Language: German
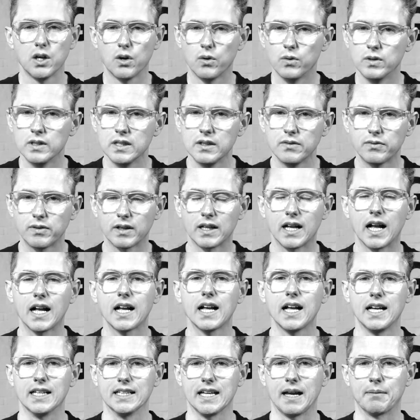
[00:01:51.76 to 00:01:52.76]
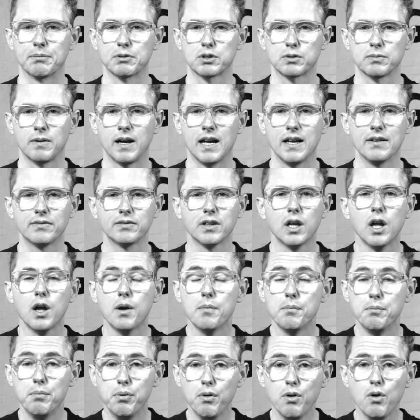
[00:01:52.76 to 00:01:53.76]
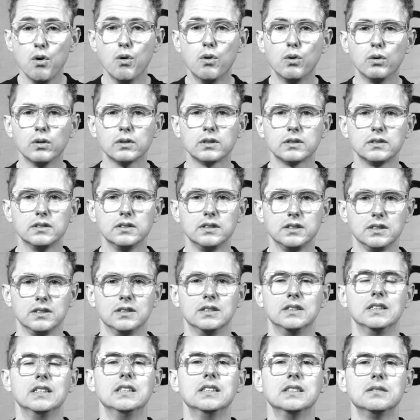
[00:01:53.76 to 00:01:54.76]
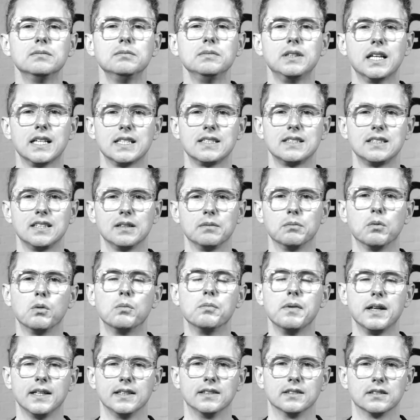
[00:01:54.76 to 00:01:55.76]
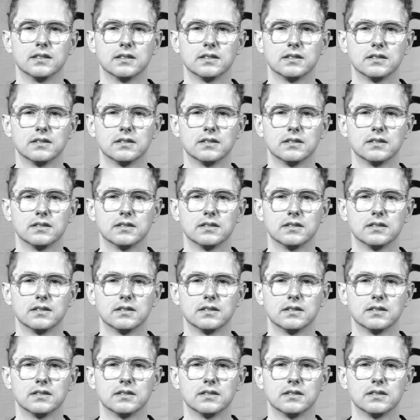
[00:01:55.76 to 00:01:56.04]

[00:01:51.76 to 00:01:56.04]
und in die Vergangenheit abschweift, bloß nicht in diesem jetzigen Moment.